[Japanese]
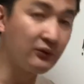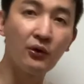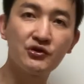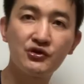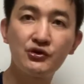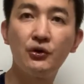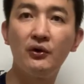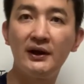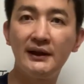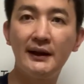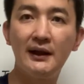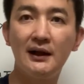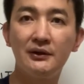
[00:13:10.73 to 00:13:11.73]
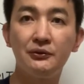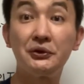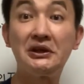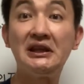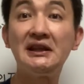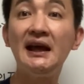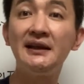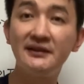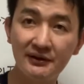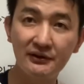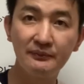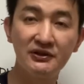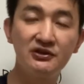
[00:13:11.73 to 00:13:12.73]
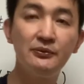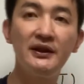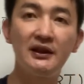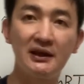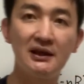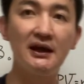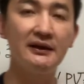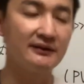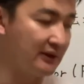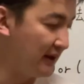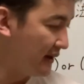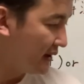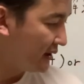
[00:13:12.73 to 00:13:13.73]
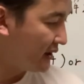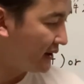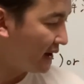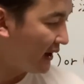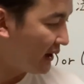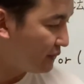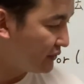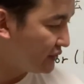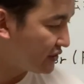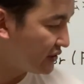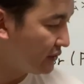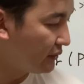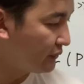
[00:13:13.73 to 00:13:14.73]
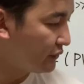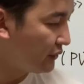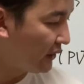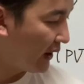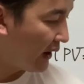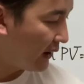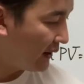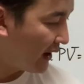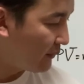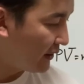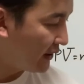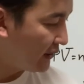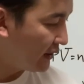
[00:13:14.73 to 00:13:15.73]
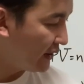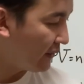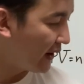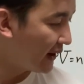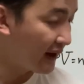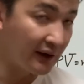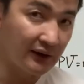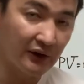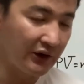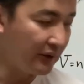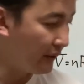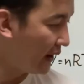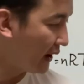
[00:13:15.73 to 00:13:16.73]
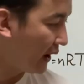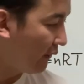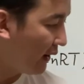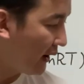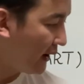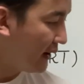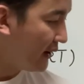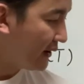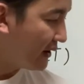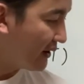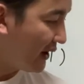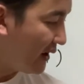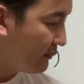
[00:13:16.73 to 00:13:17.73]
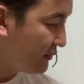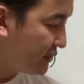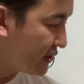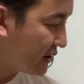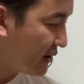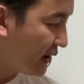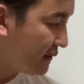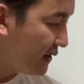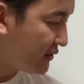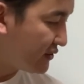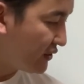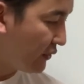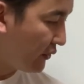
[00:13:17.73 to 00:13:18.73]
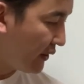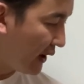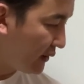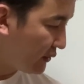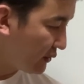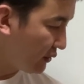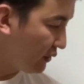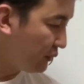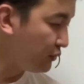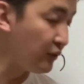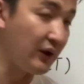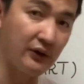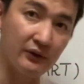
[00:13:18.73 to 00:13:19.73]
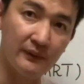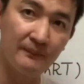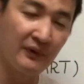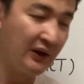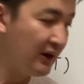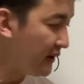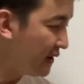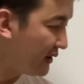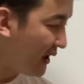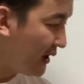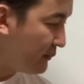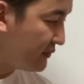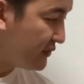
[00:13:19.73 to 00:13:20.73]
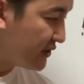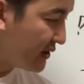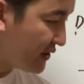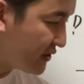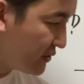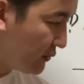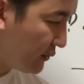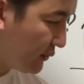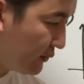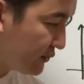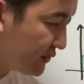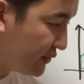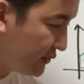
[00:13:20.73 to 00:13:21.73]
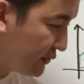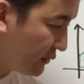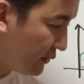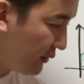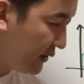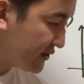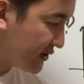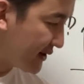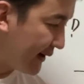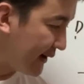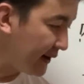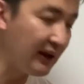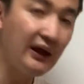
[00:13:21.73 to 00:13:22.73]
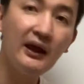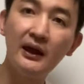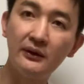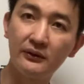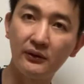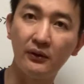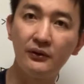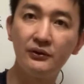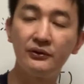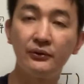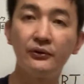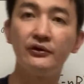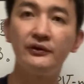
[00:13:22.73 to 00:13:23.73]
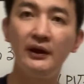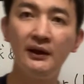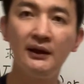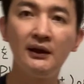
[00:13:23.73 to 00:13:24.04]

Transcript: の主語は誰かというと期待です。まあ、全て期待です。期待分子の、え内部エネルギーの変化、エネルギーの変化は、期待分子が熱量を得ると増える。期待分子が仕事をすると疲れて減るというところですね。